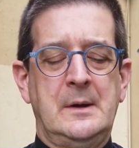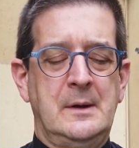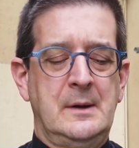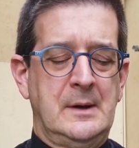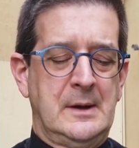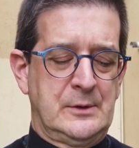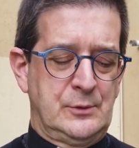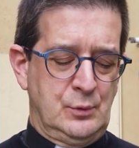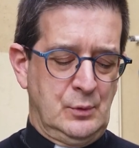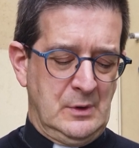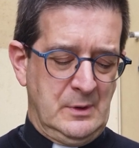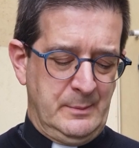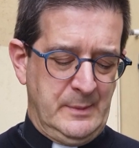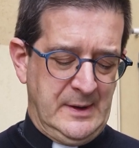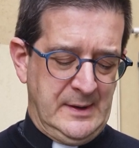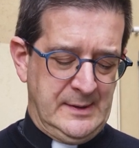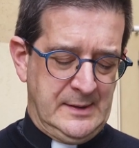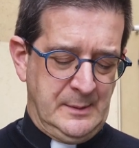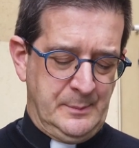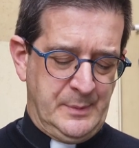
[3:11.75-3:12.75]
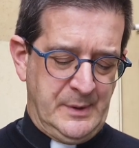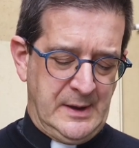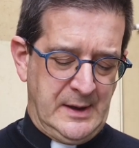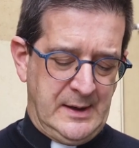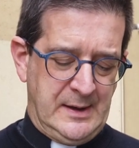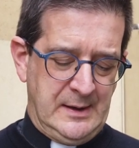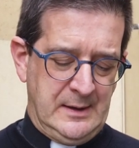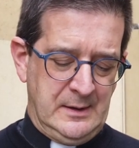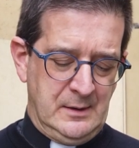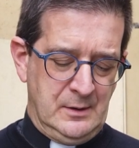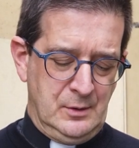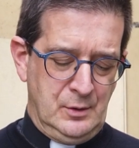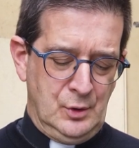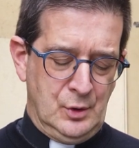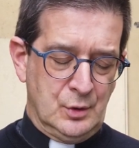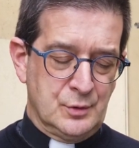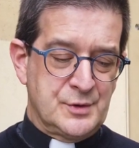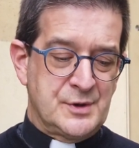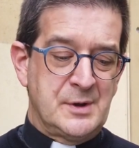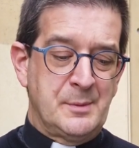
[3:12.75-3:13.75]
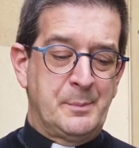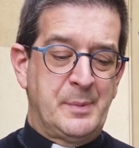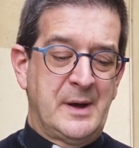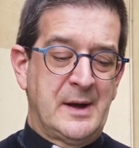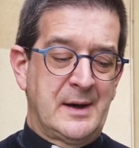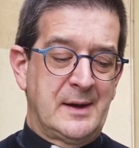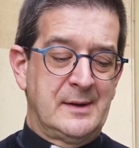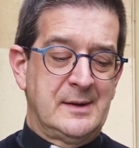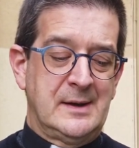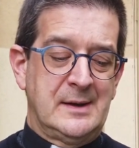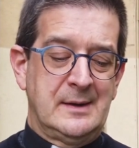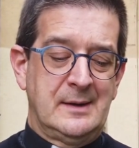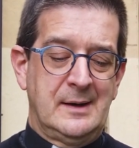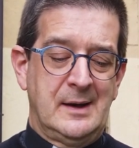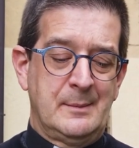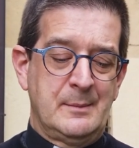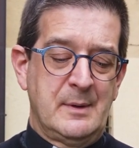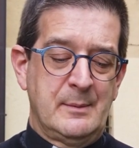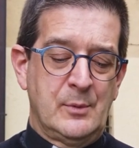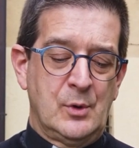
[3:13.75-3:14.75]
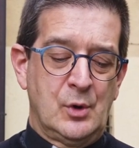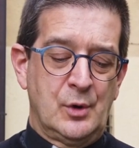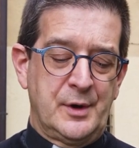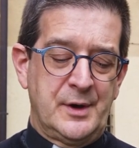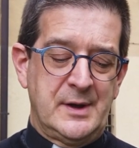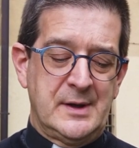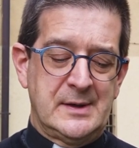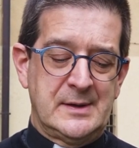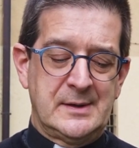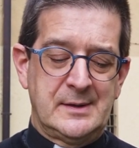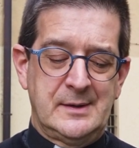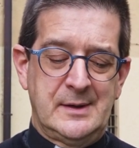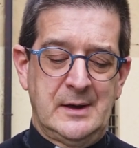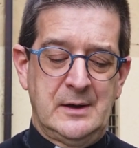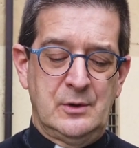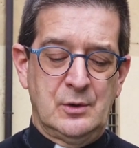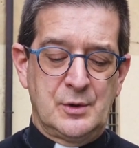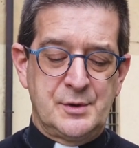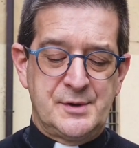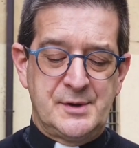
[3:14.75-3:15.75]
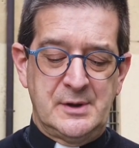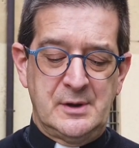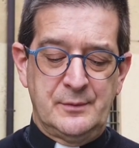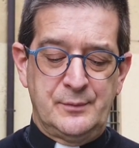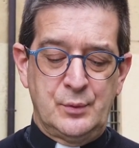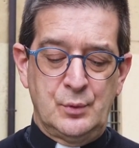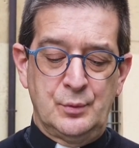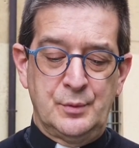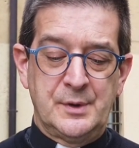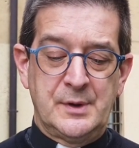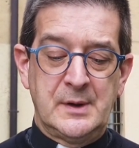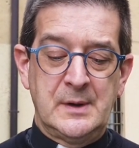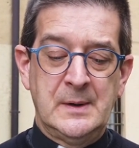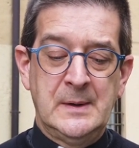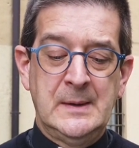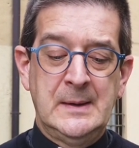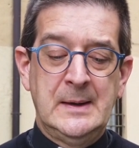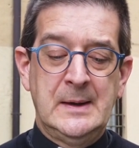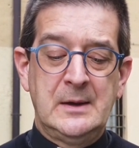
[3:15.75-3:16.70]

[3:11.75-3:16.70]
naturalmente perché non si perda la memoria dei nostri defunti.